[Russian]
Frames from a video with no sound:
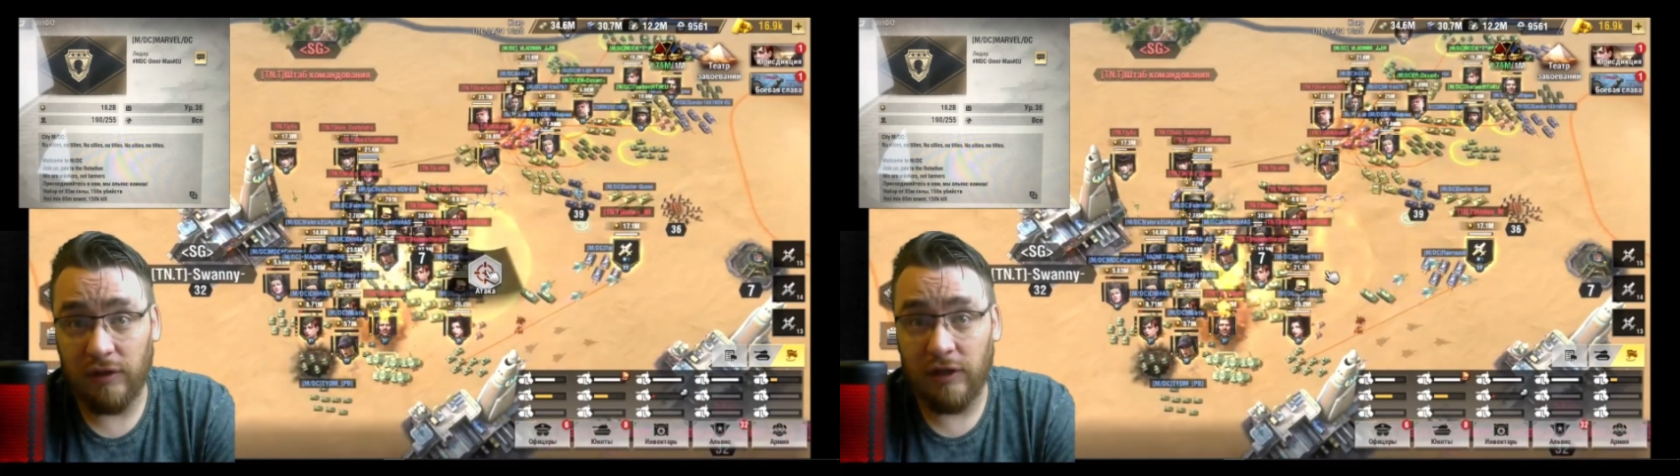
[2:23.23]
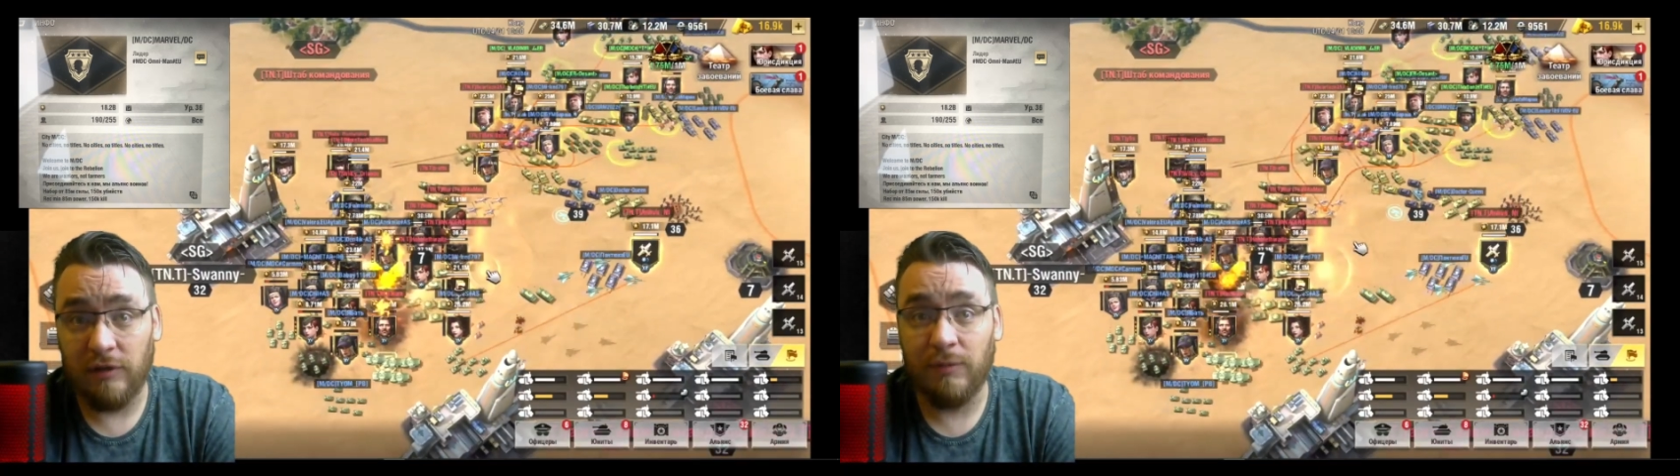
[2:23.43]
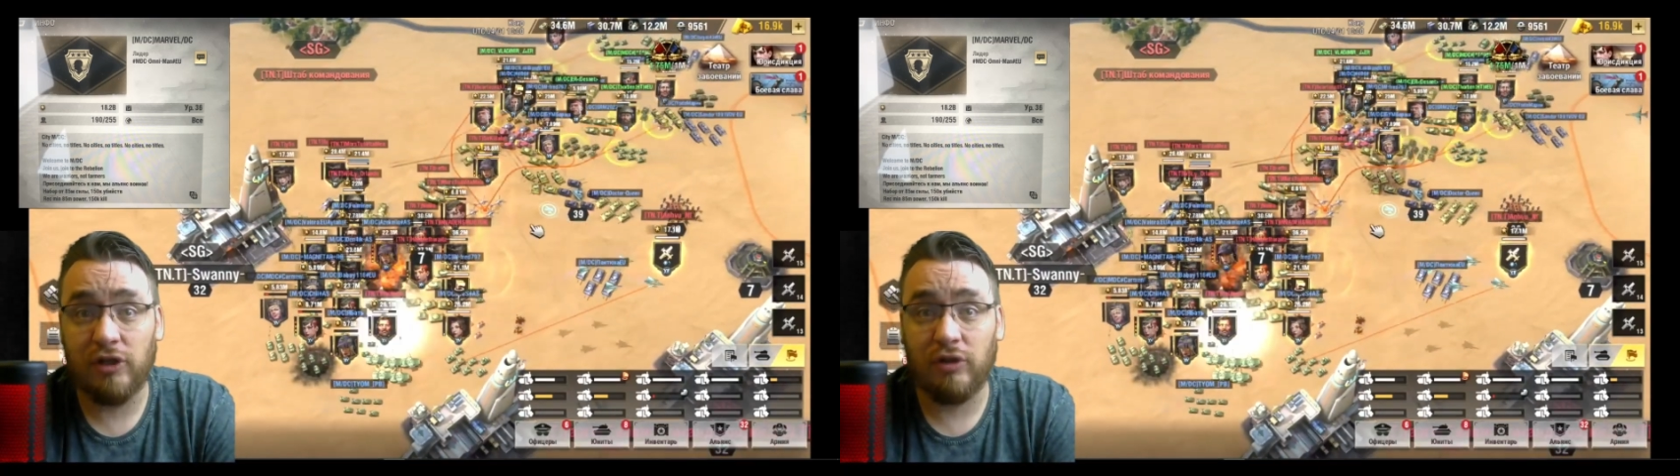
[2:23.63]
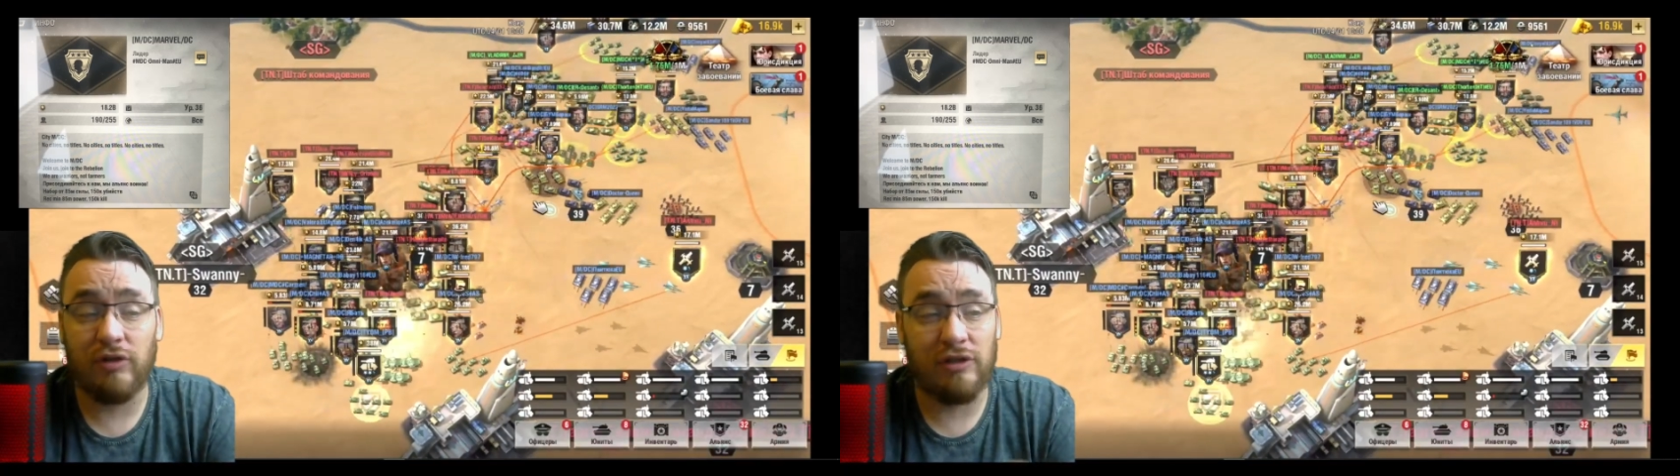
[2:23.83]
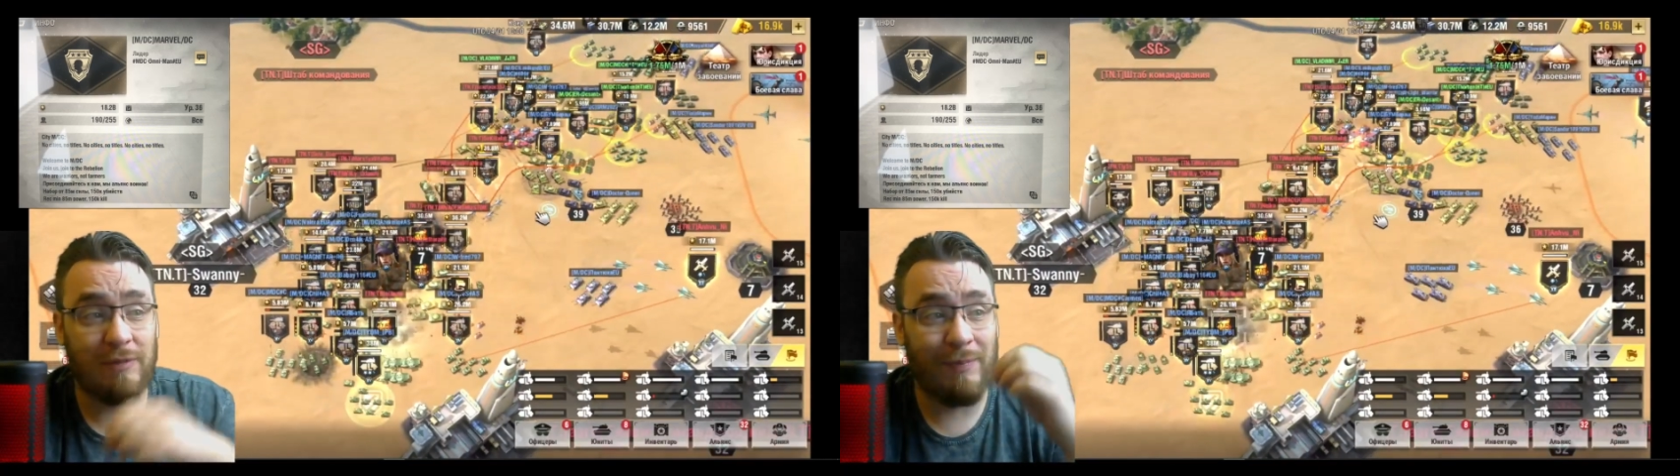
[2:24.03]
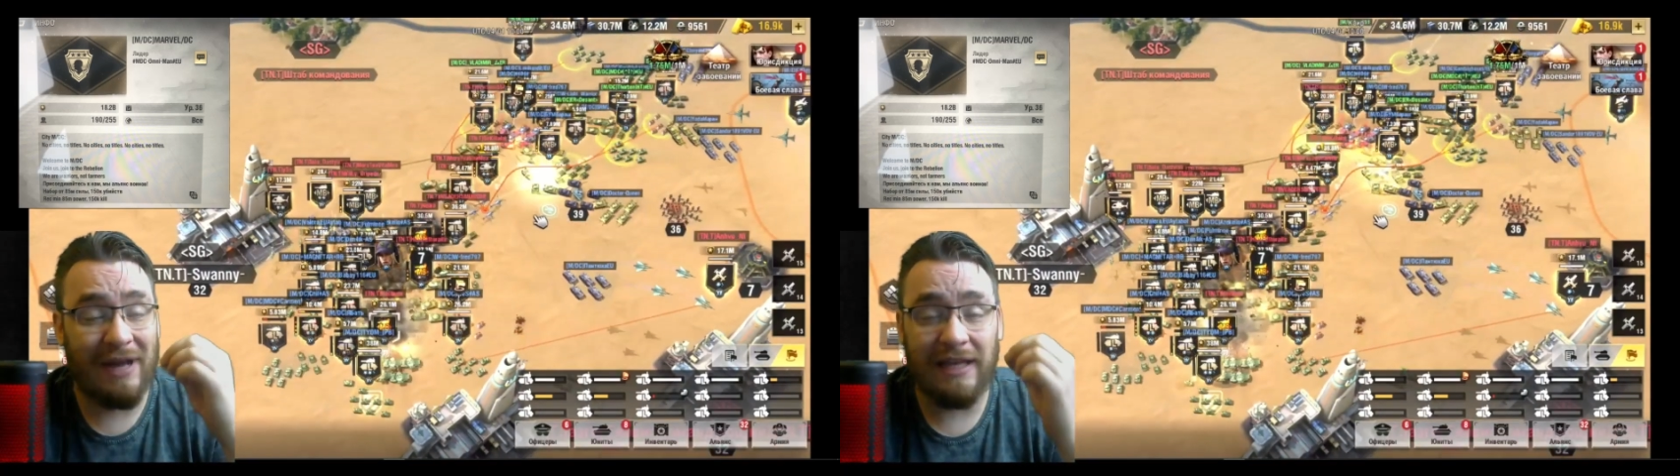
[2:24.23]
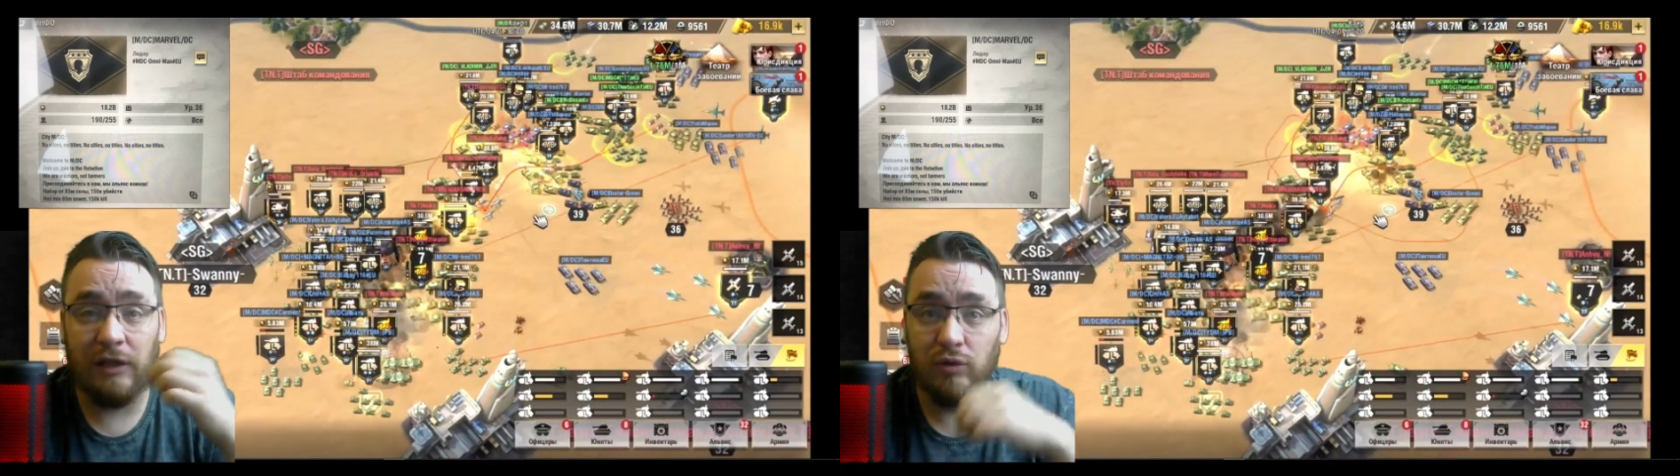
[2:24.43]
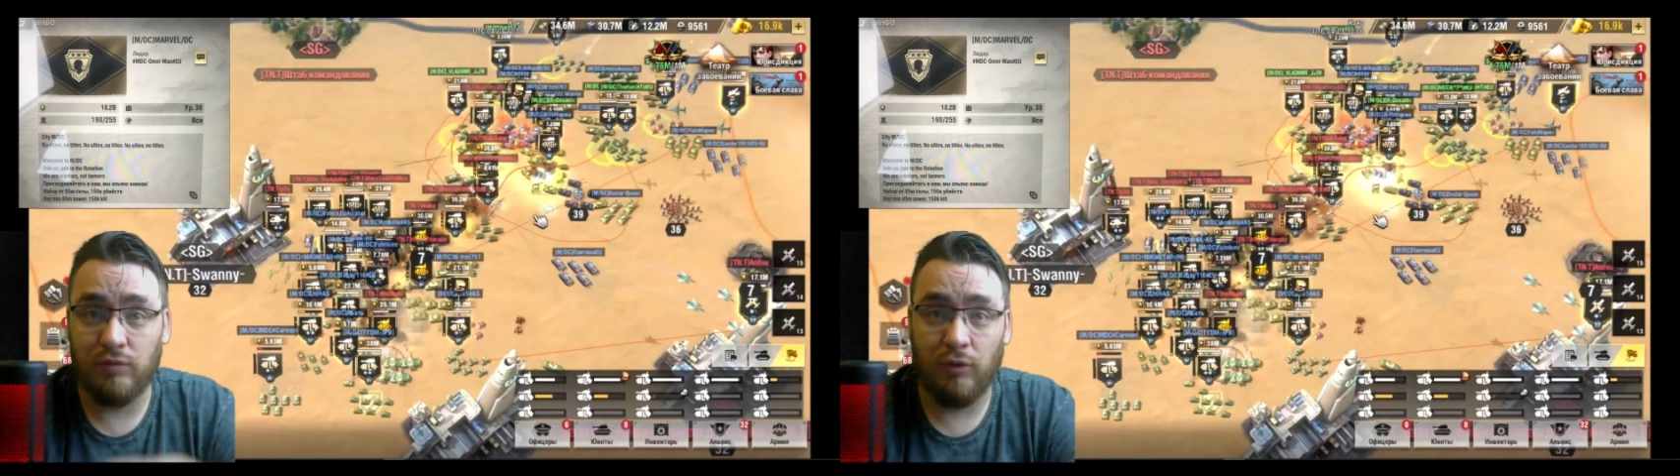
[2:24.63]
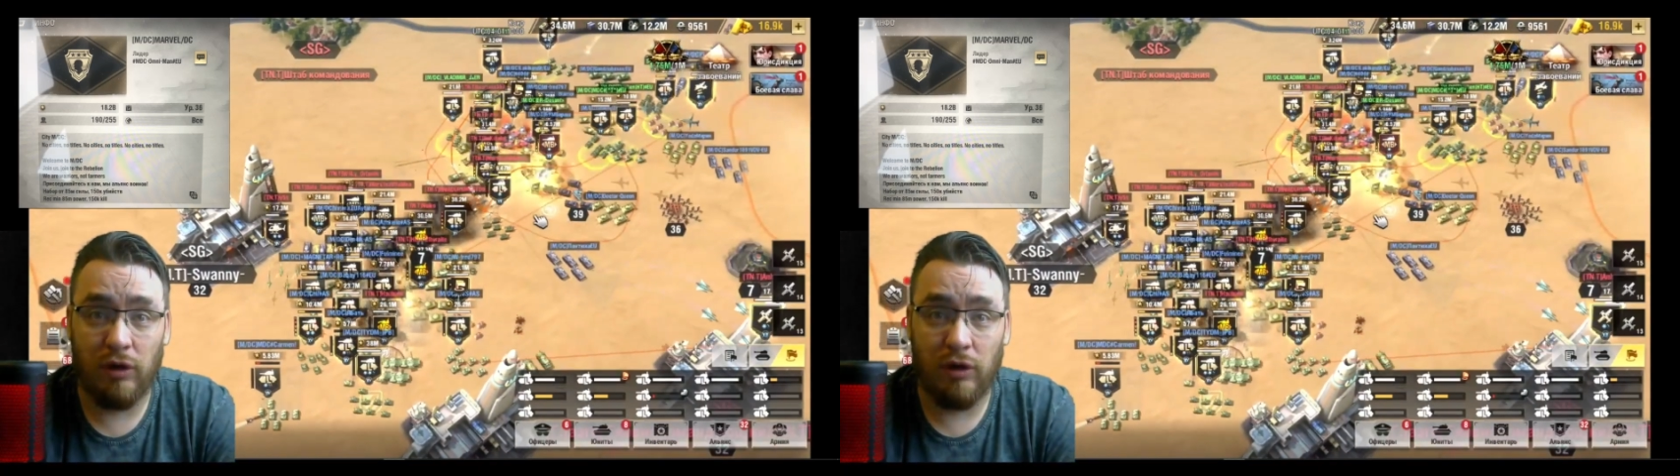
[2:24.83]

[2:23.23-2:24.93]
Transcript: И им пришлось покинуть